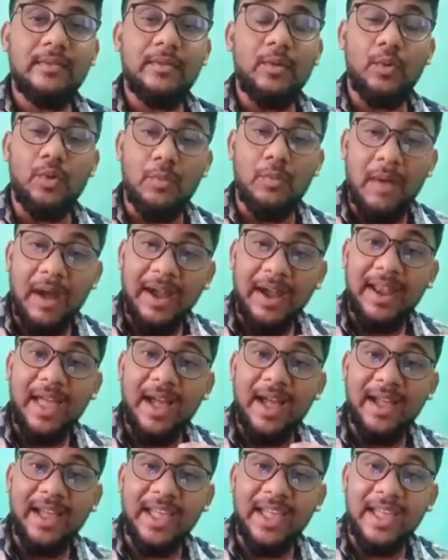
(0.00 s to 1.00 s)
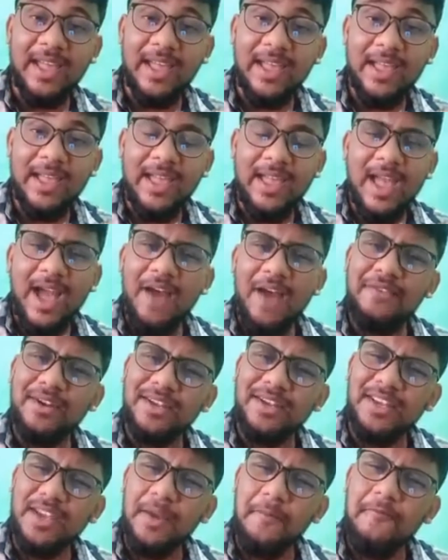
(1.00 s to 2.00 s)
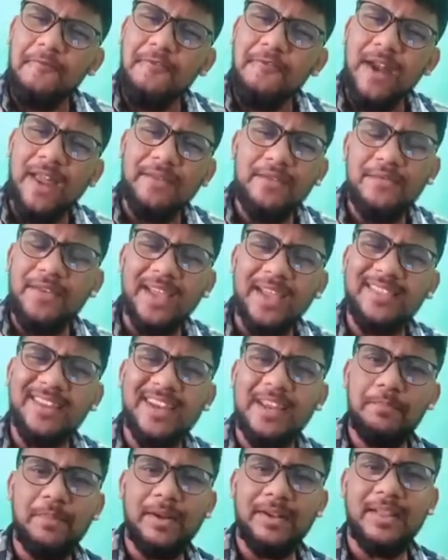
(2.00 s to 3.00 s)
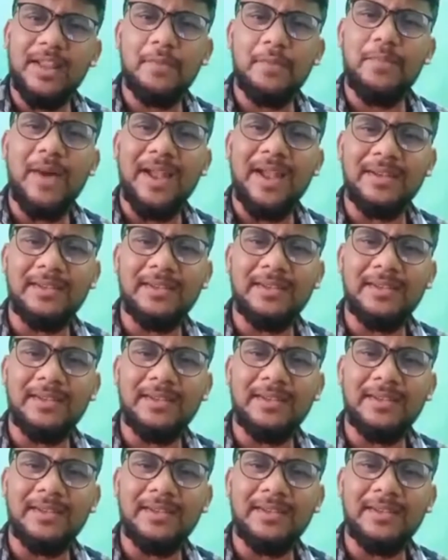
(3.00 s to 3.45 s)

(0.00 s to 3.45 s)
ஒரு மகனாக அவன் எவ்வளவு வேதனைப்பட்டிருப்பான்